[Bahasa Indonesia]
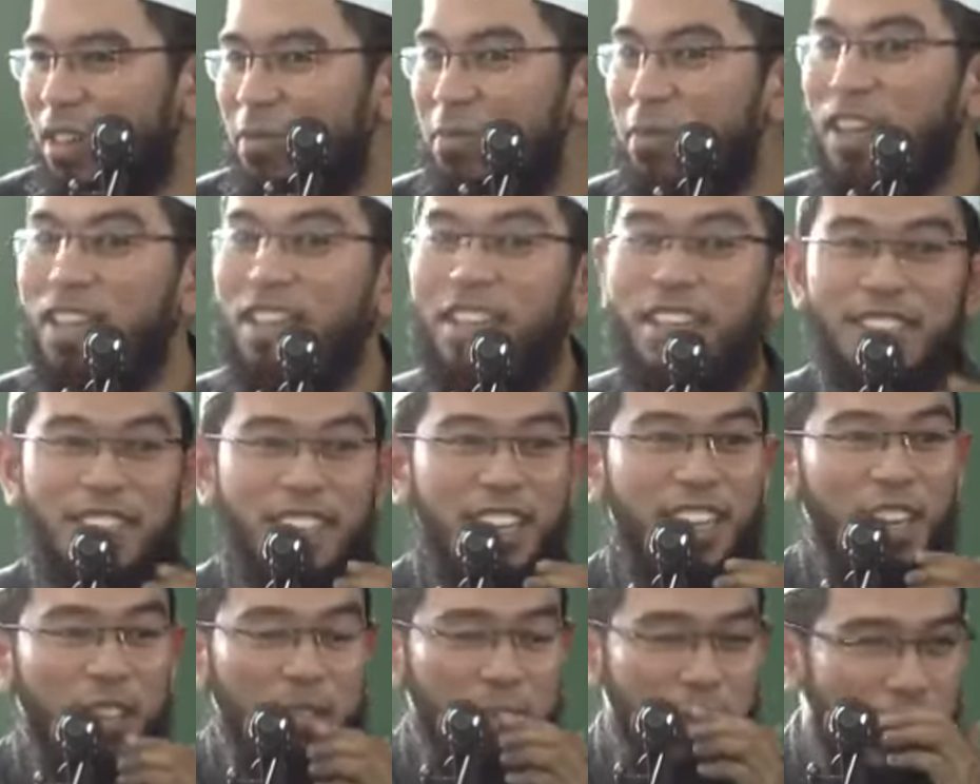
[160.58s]
Makanya
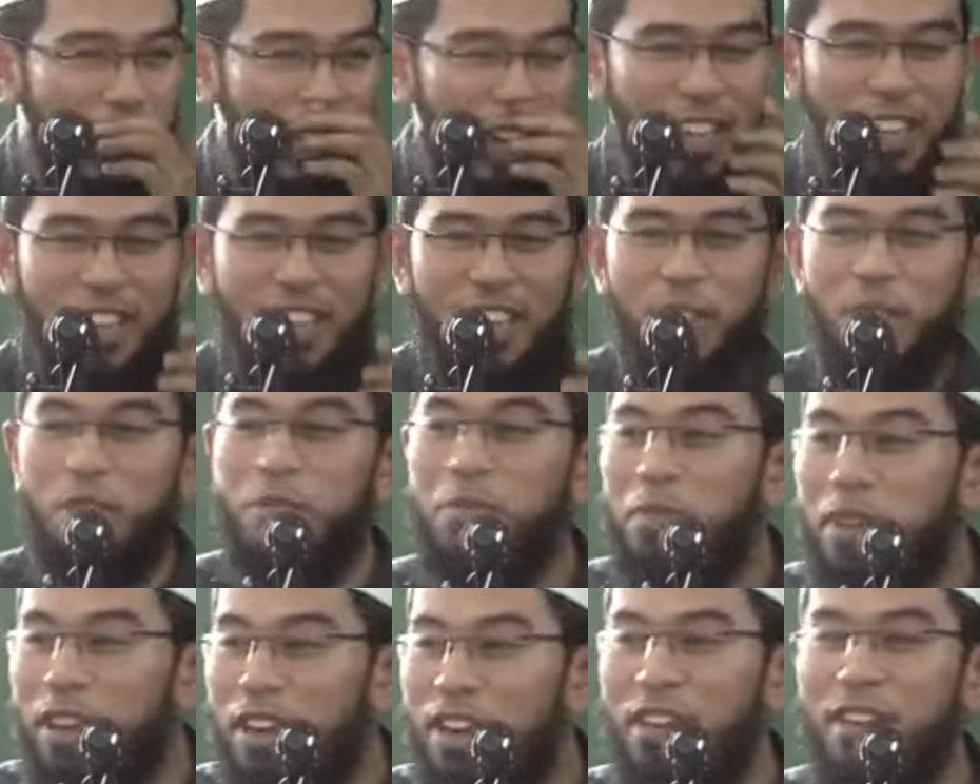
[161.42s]
saya lanjutkan lagi.
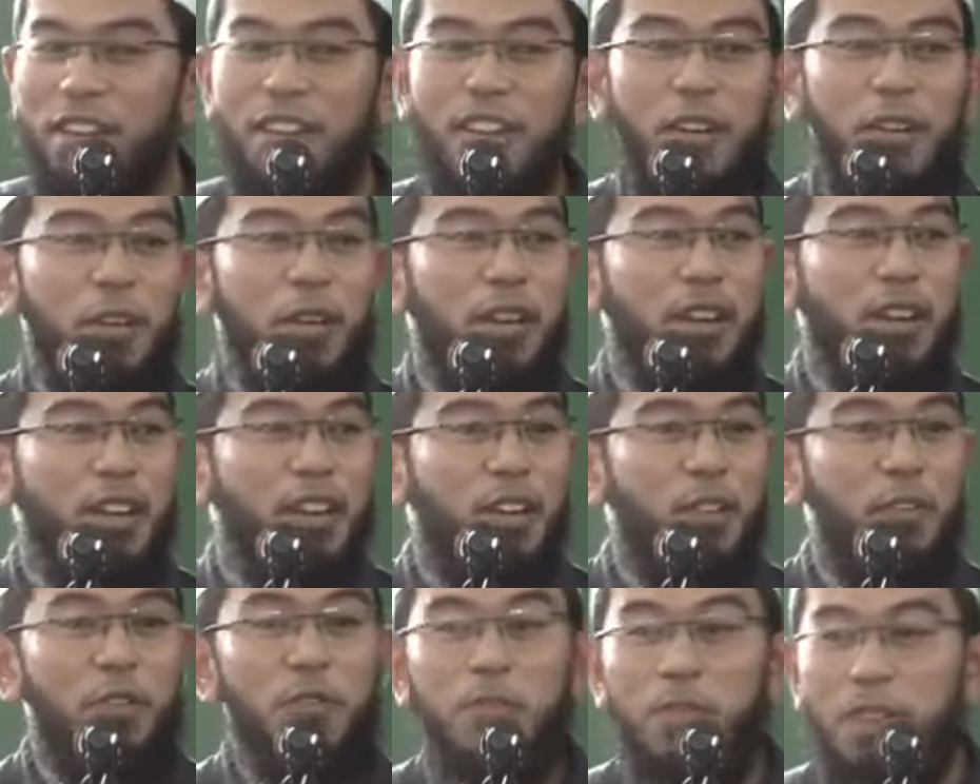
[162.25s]
Umar
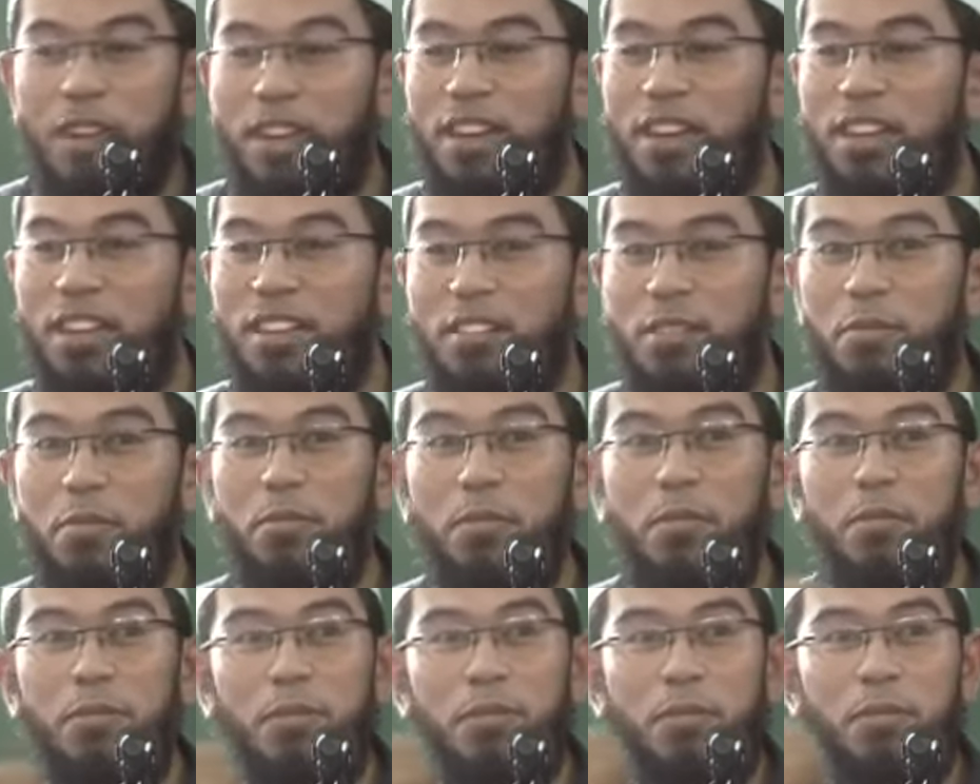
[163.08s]
Umar
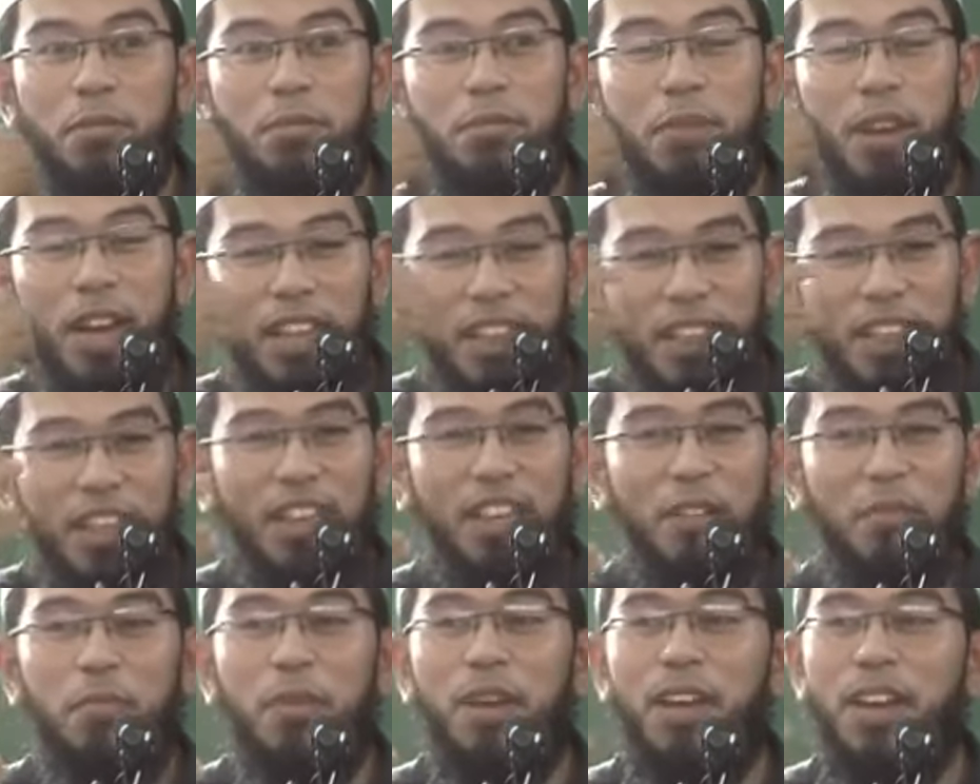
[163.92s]

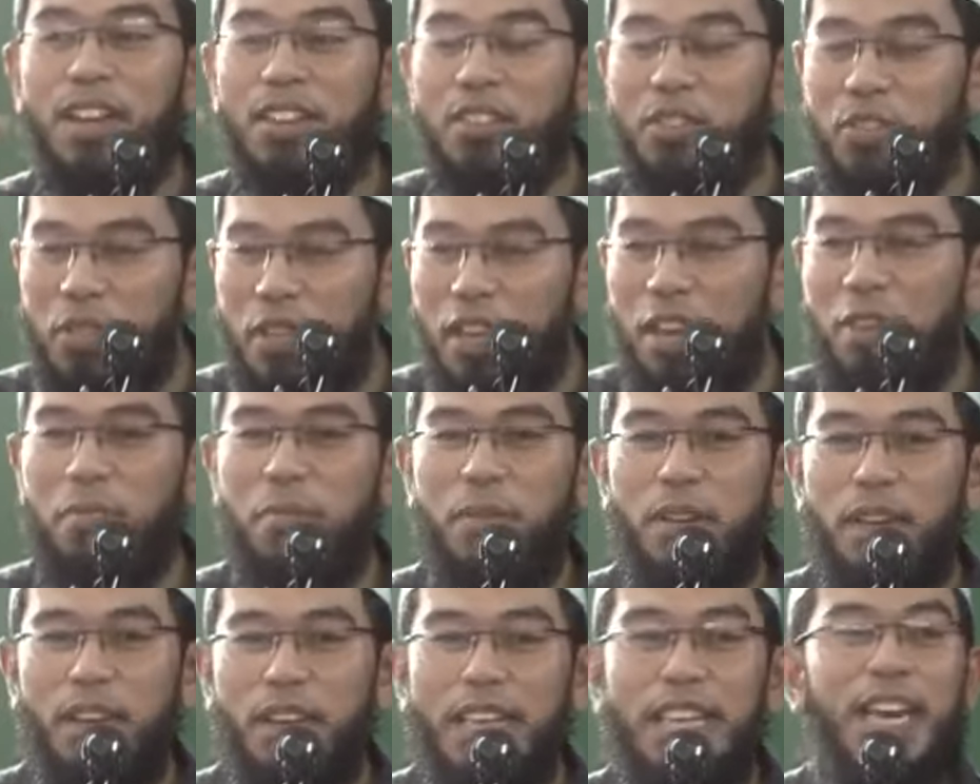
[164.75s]
mengatakan barang
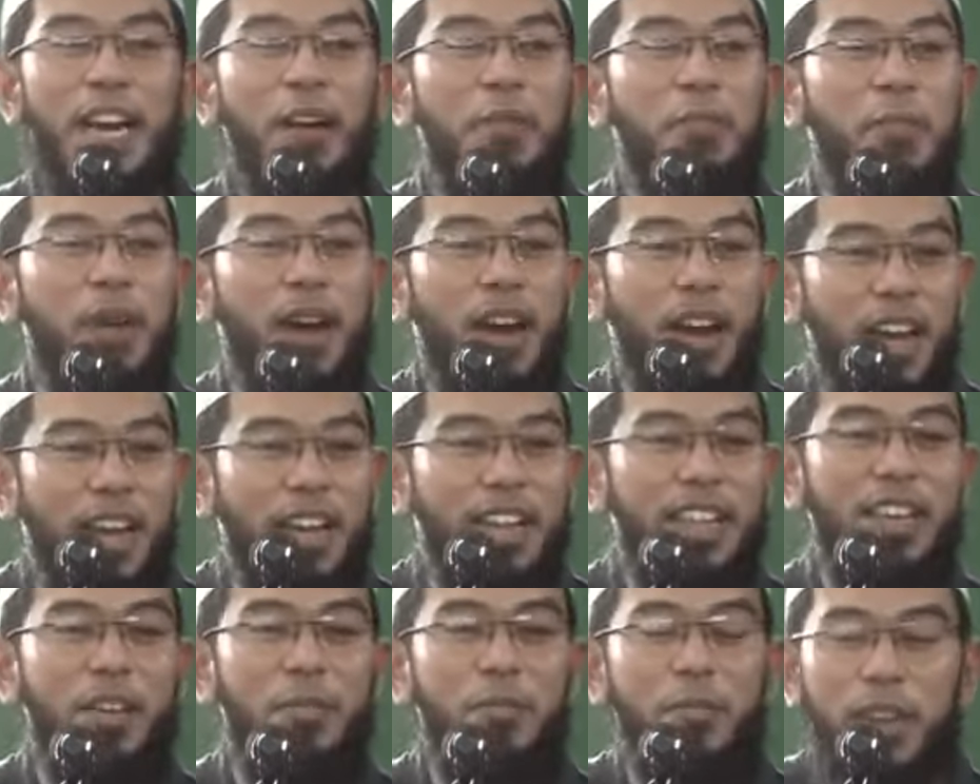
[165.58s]
siapa yang
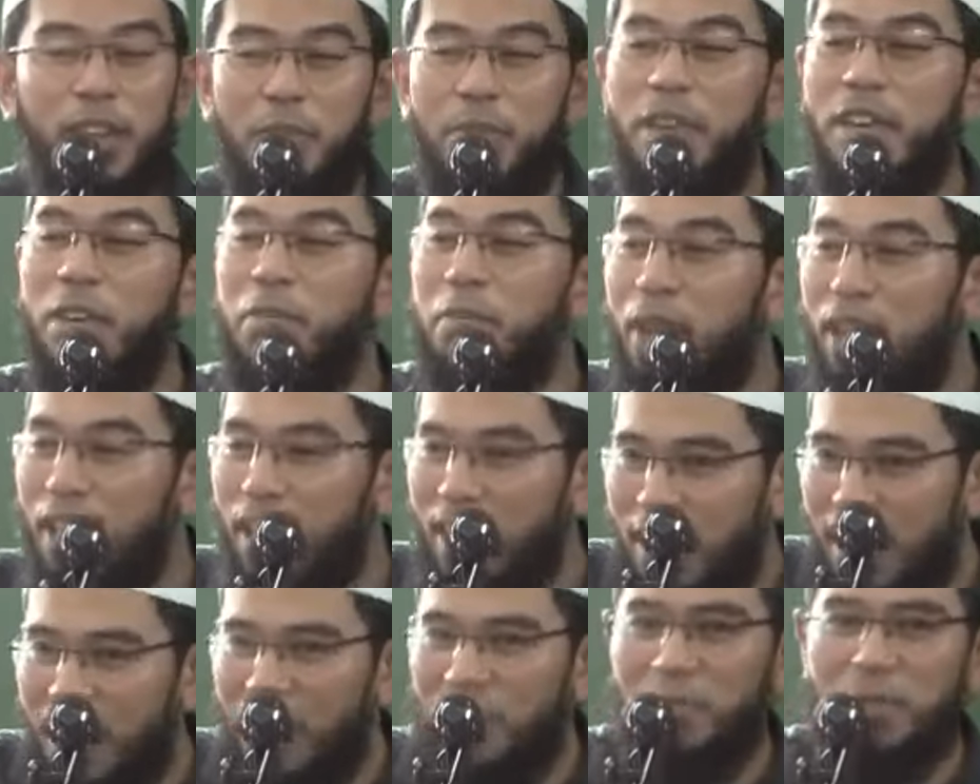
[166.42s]
maharnya melebihi
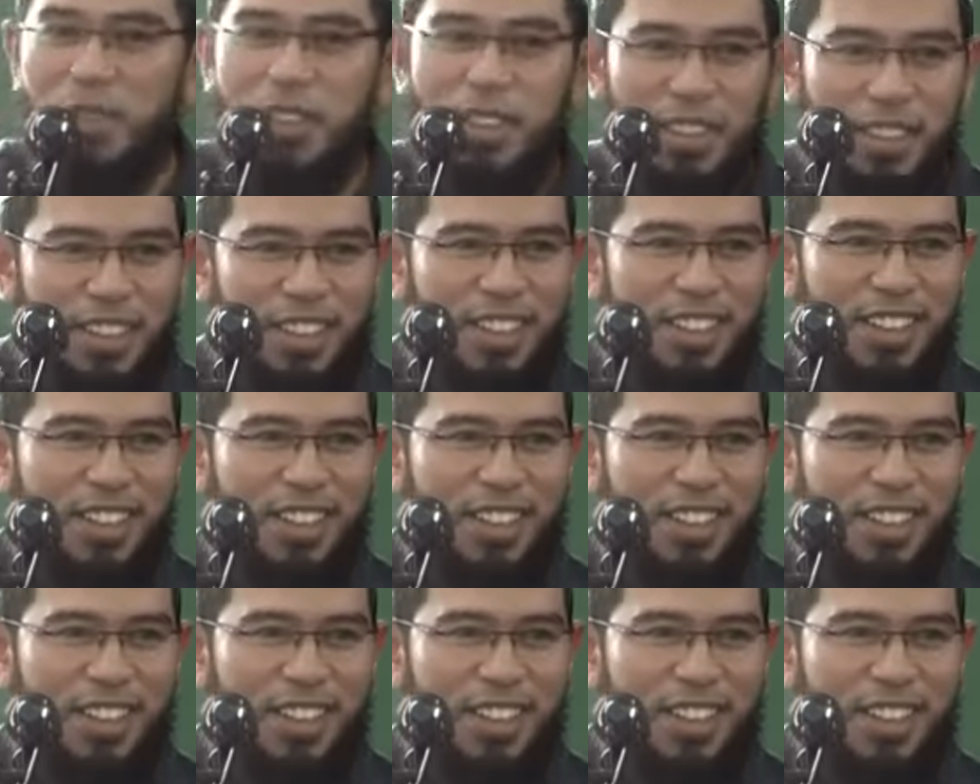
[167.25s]
mahar Nabi,